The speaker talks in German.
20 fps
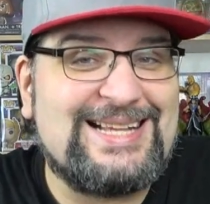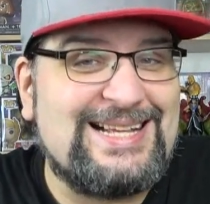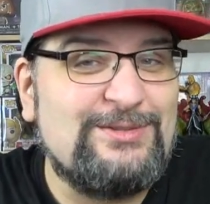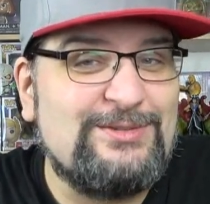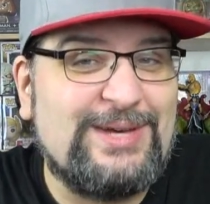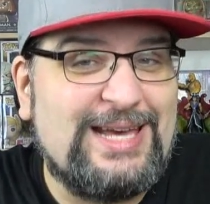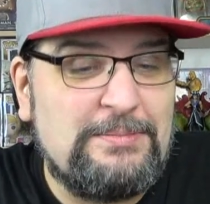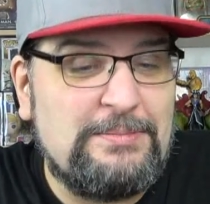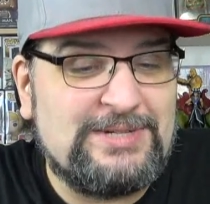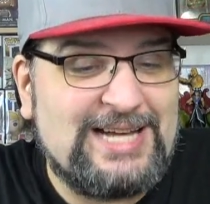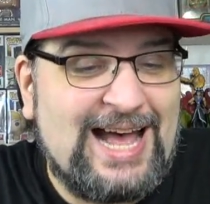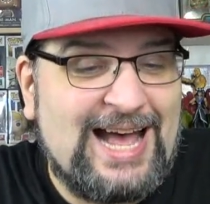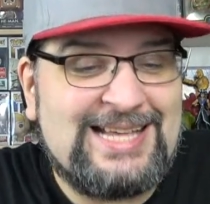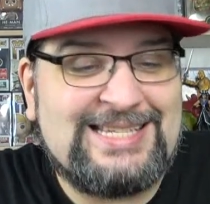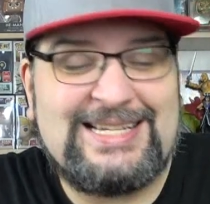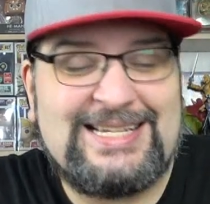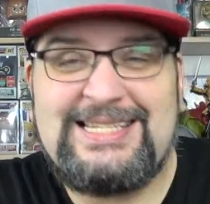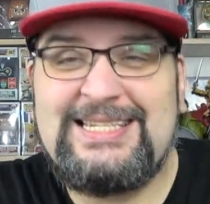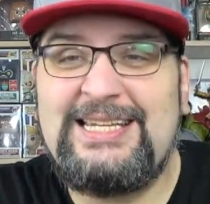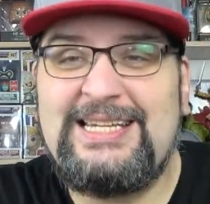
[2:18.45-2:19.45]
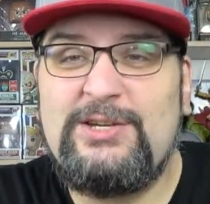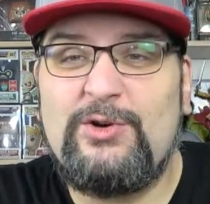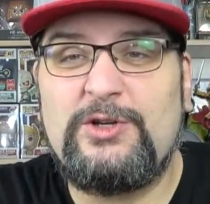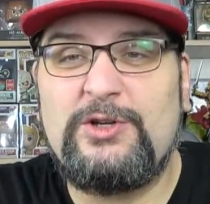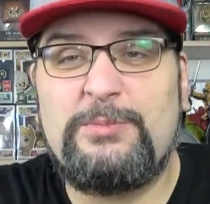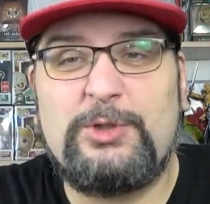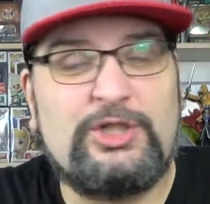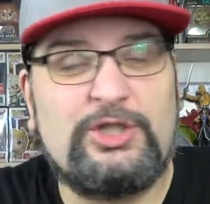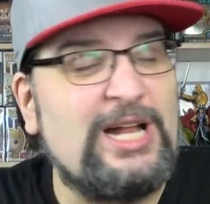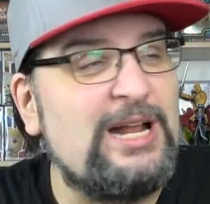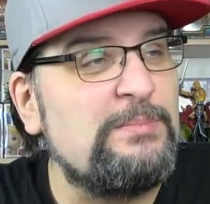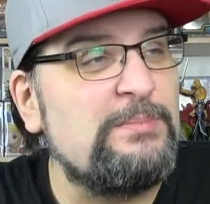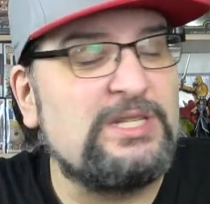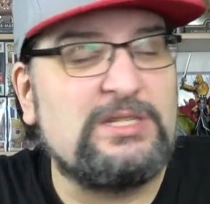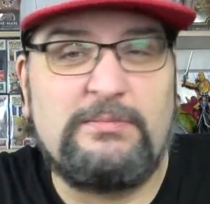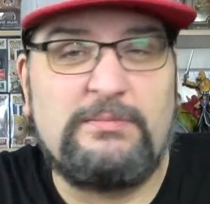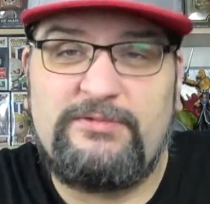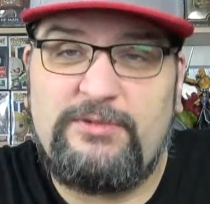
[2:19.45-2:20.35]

Also gebt Gas, dass ihr die euch bestellt. Bis zum